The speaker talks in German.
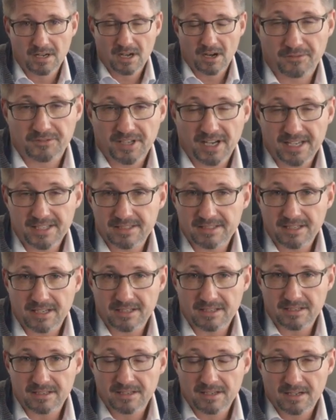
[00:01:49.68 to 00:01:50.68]
Auf der einen
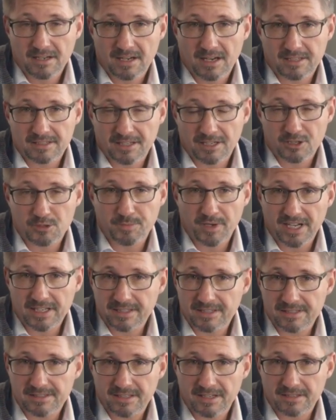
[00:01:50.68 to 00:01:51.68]
Seite hat der Herr
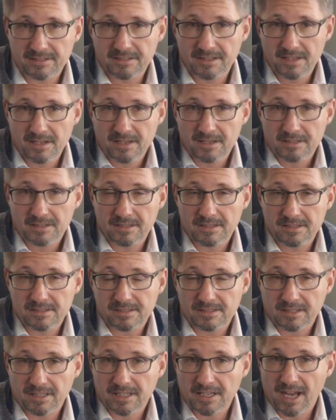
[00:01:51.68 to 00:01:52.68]
Spahn gesagt,
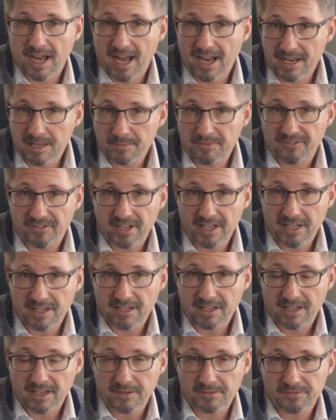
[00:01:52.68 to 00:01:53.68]
es kriegen alle
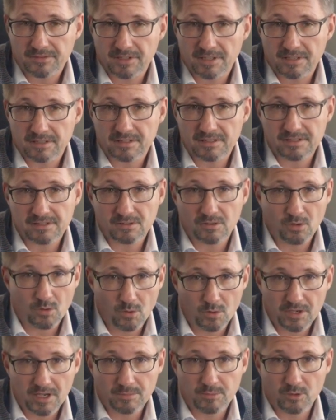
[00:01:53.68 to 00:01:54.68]
Pflegekräfte diesen
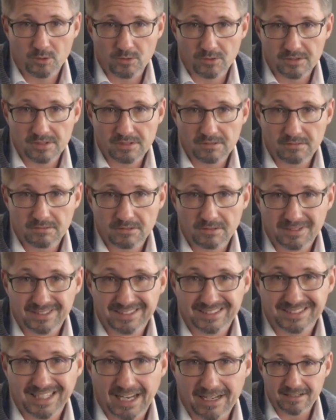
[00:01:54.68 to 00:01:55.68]
Corona-Bonus.
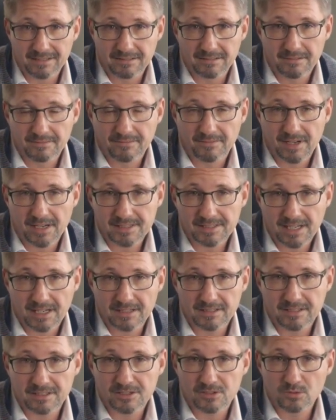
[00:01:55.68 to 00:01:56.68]
Dann war es
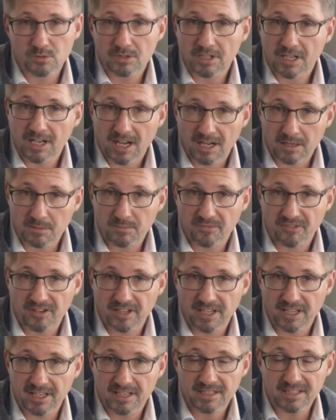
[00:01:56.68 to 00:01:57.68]
allerdings nur die
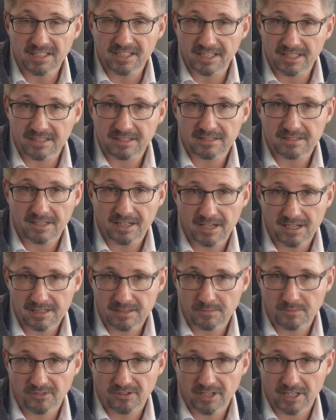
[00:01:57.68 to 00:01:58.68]
Krankenpflege, nicht die
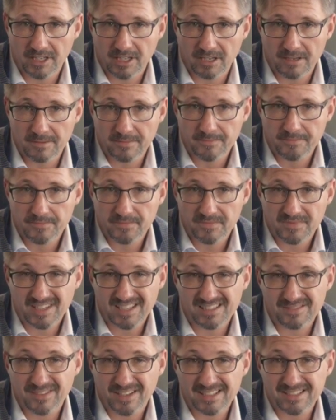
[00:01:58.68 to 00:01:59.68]
Altenpflege.
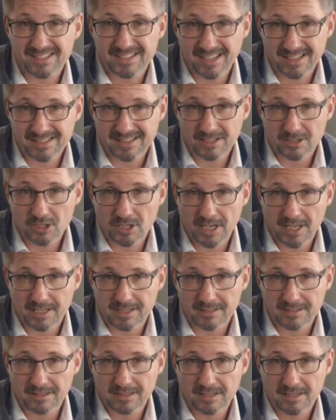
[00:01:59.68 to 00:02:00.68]
Das war sehr, sehr
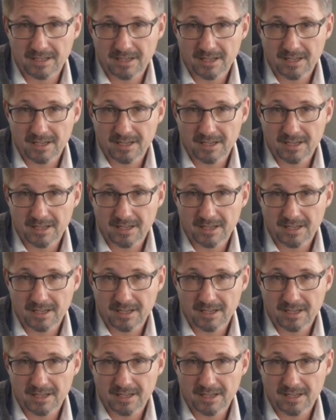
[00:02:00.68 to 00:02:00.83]
schlecht.